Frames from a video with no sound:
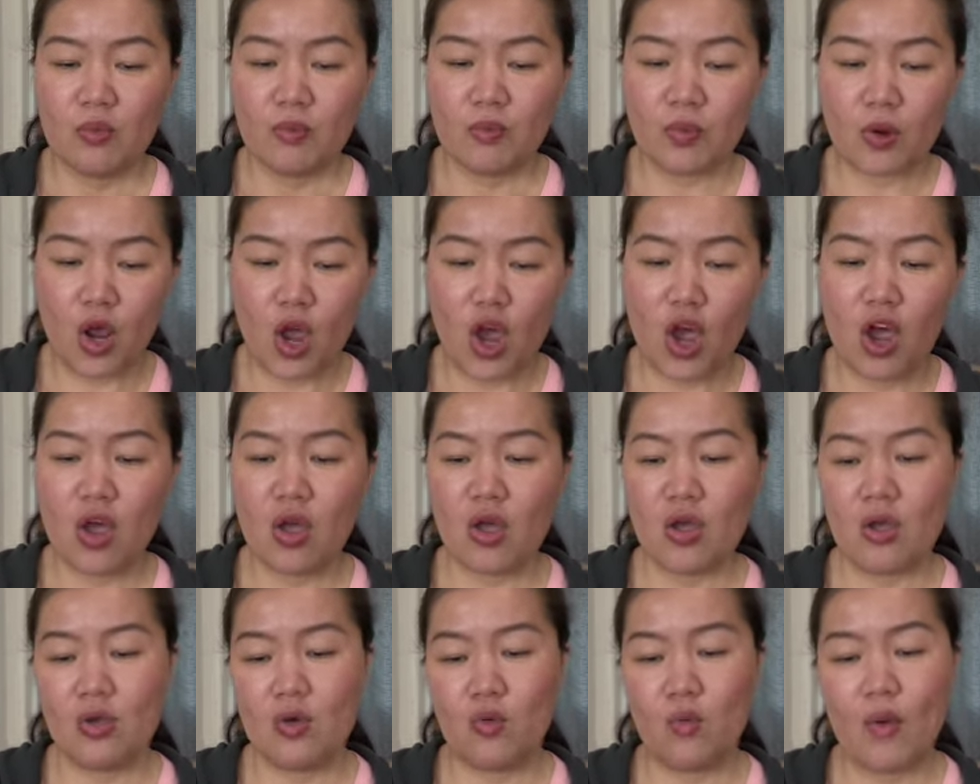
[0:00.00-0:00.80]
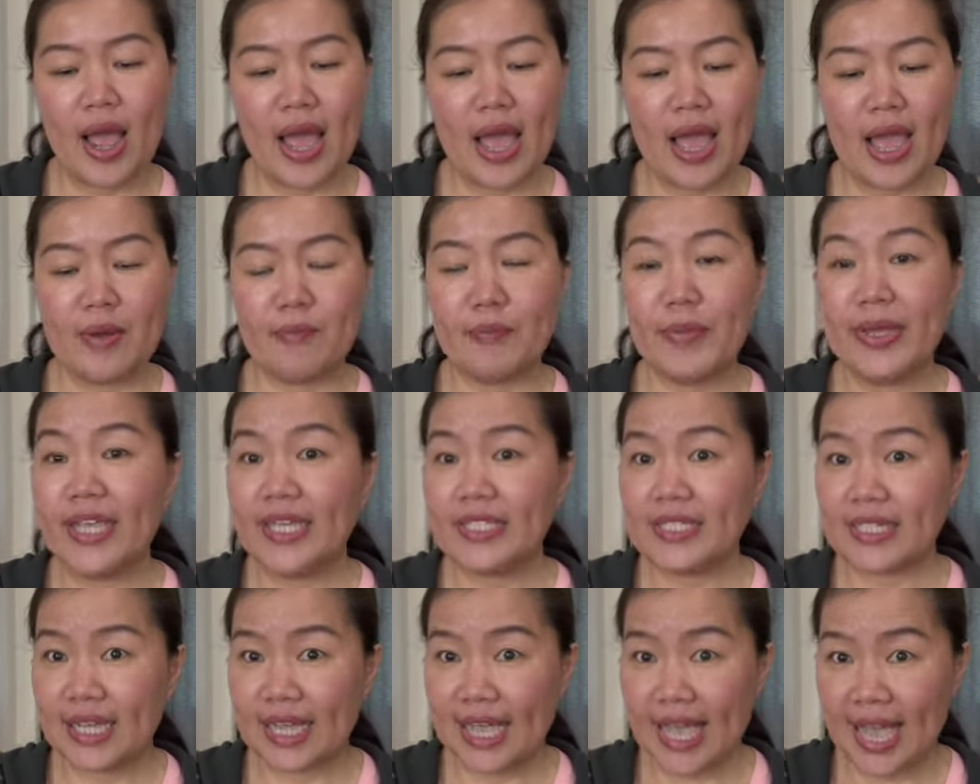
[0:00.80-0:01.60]
เพราะว่าไม่อ
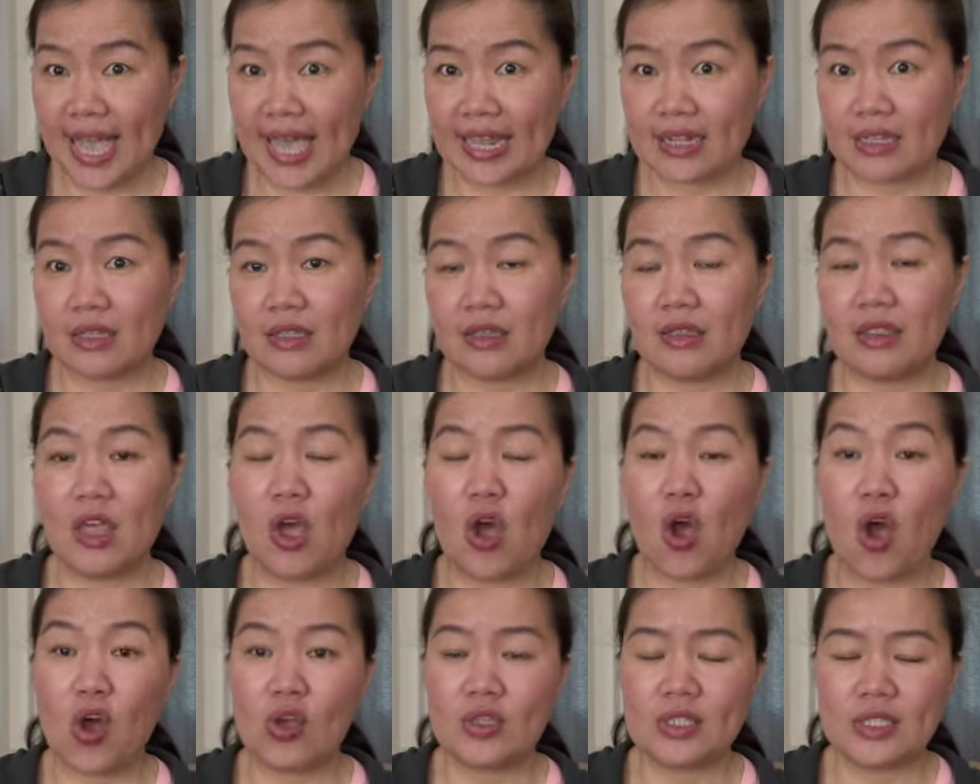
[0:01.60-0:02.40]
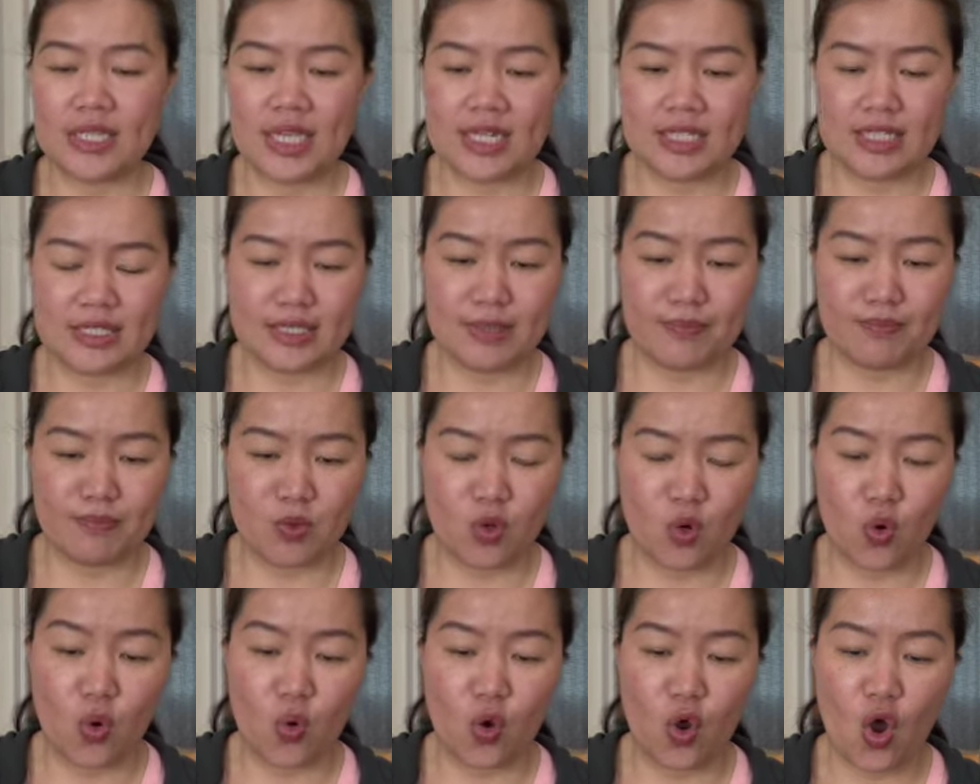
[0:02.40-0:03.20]
ยากจะขัดต่อเจต
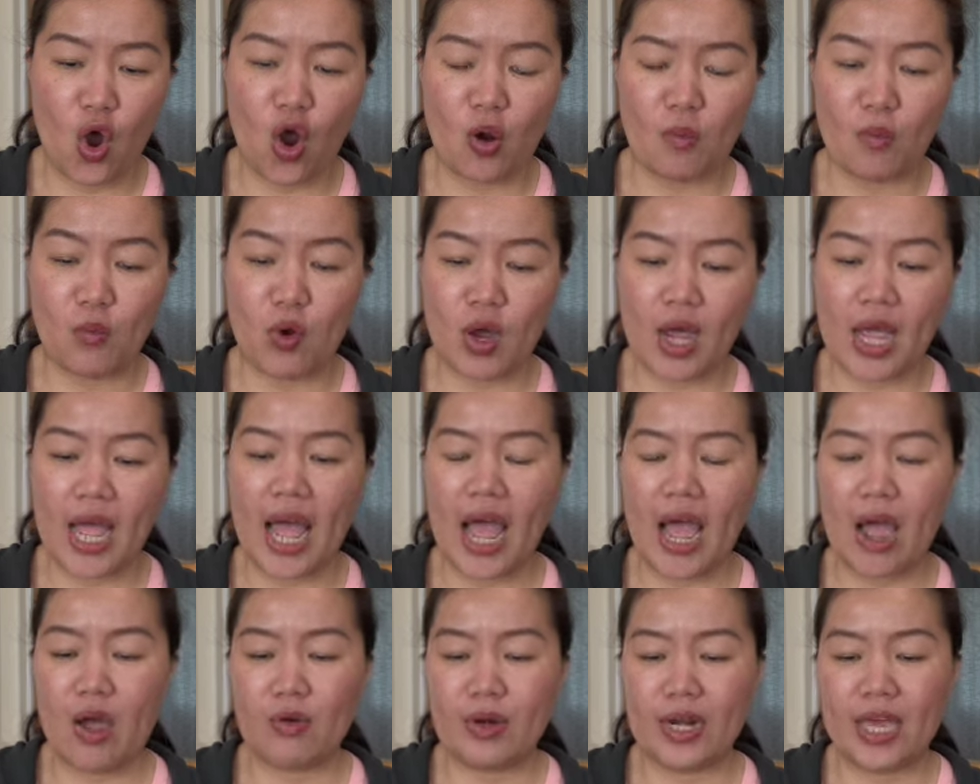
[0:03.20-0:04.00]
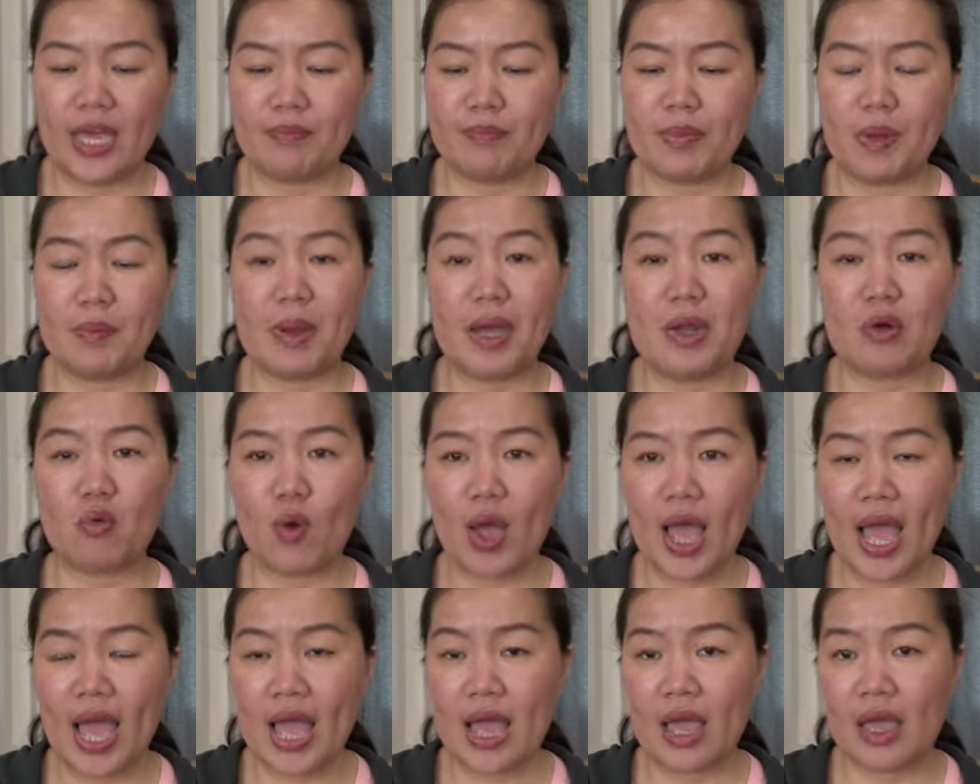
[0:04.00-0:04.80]
จำนงของพวกเขานะประมาณ
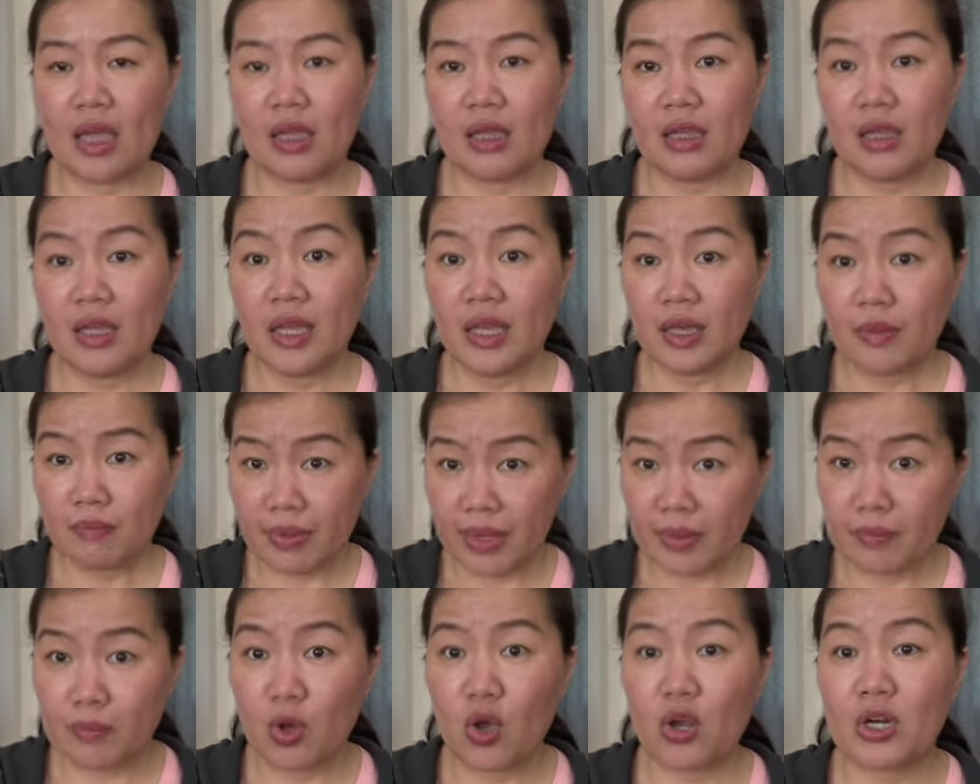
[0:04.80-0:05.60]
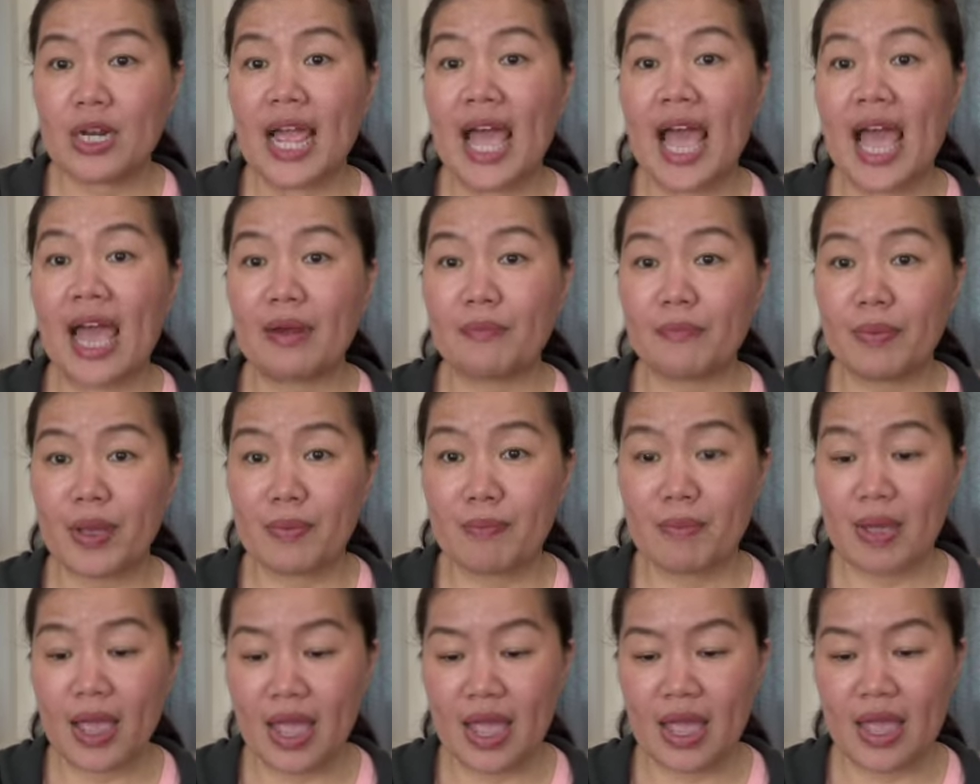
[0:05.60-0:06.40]
ว่าเป็นเพราะทหารพ
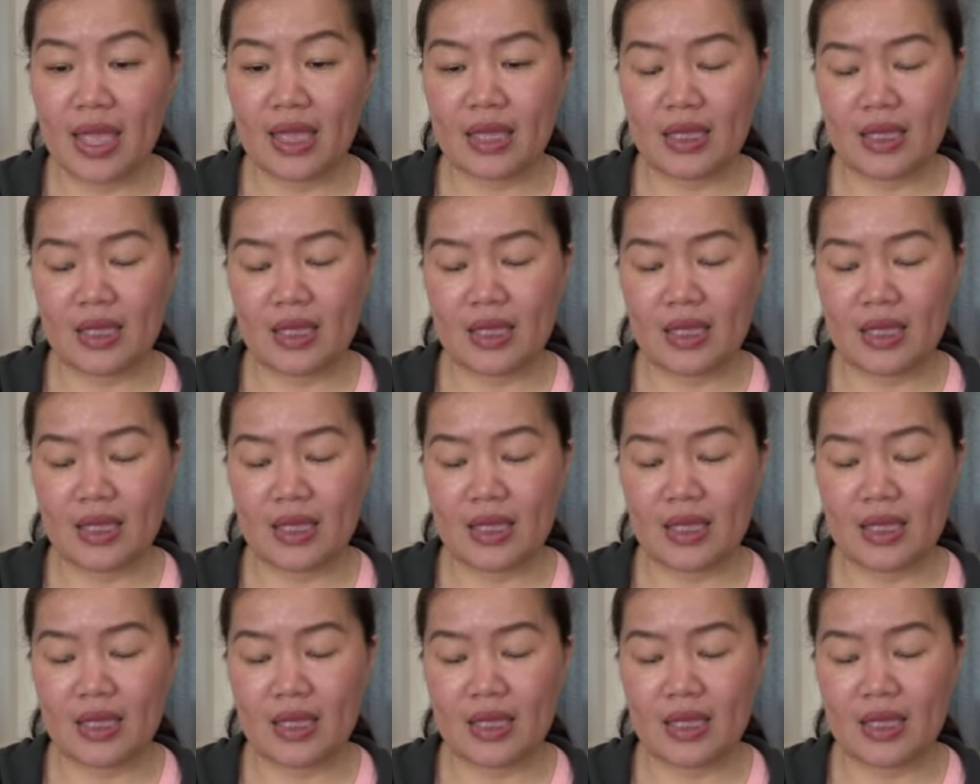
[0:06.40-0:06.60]
ม่า